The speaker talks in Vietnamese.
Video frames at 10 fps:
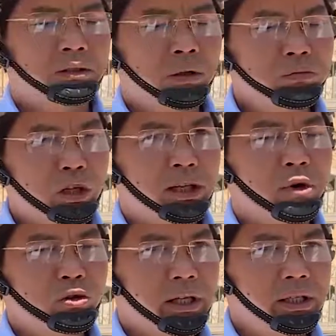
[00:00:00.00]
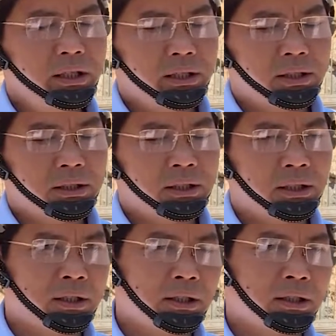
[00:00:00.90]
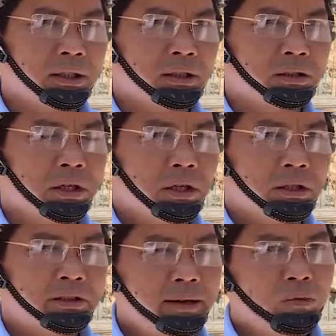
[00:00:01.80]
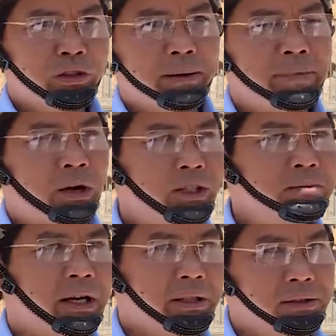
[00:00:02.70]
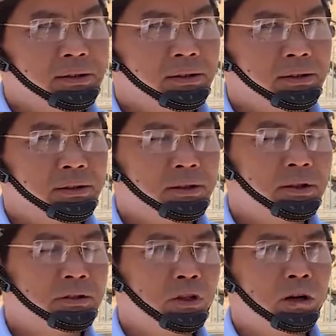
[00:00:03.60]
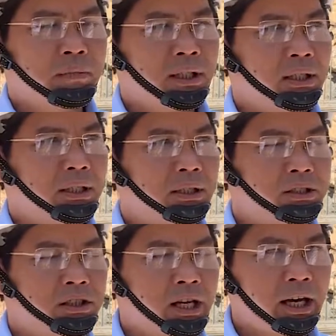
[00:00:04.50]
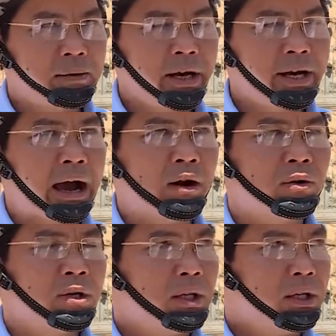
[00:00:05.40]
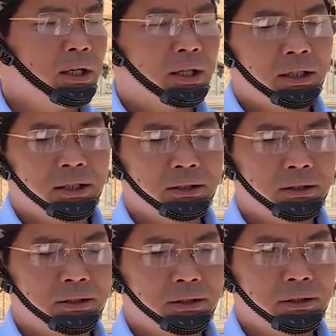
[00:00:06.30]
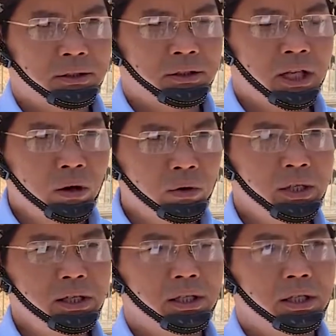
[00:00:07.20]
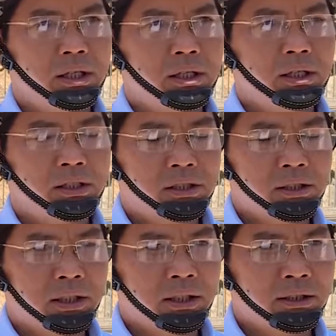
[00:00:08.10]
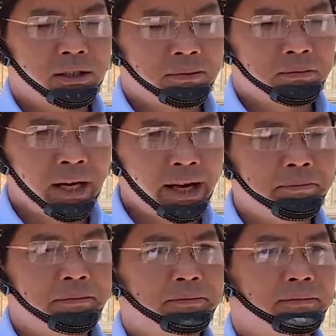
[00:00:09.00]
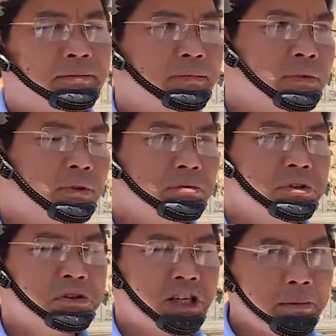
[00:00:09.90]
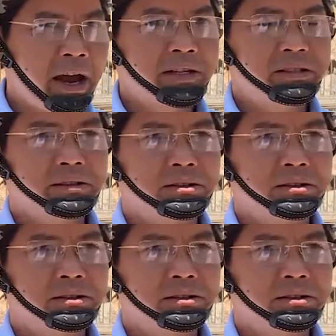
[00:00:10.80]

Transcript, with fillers: Chúng tôi đã bố trí uh, trên 100 đầu thiết bị uh, gồm uh, xe máy đào, uh, xe ủi, uh, máy đầm, xe bên uh,